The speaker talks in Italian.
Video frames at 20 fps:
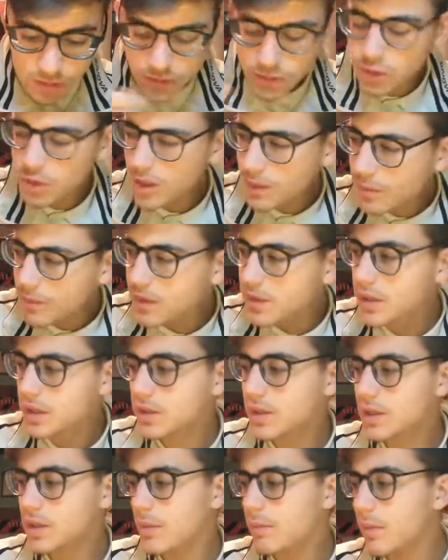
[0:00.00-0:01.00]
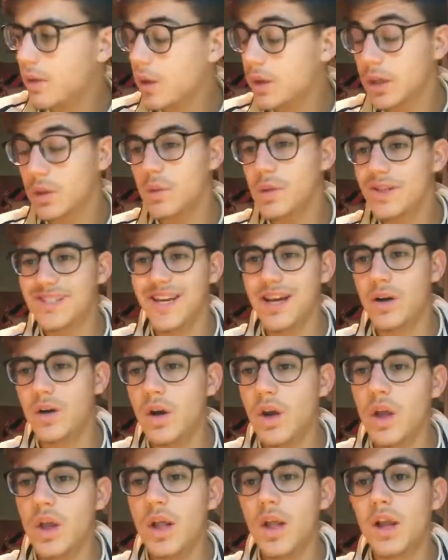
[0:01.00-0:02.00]
Torniamo a vincere con la Sampdoria 2-0,
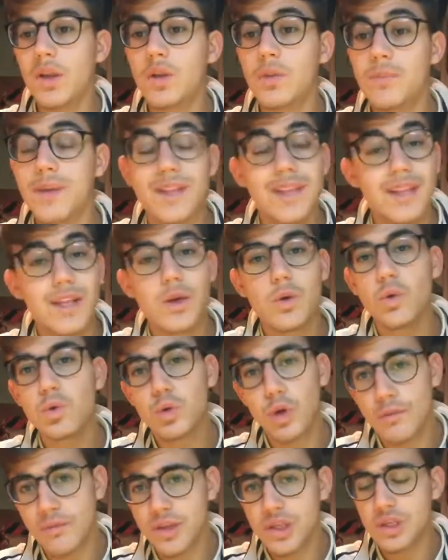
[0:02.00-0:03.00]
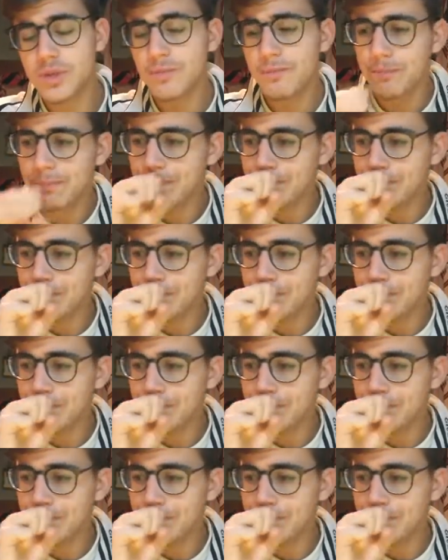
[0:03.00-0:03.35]
doppietta di Kutrovic.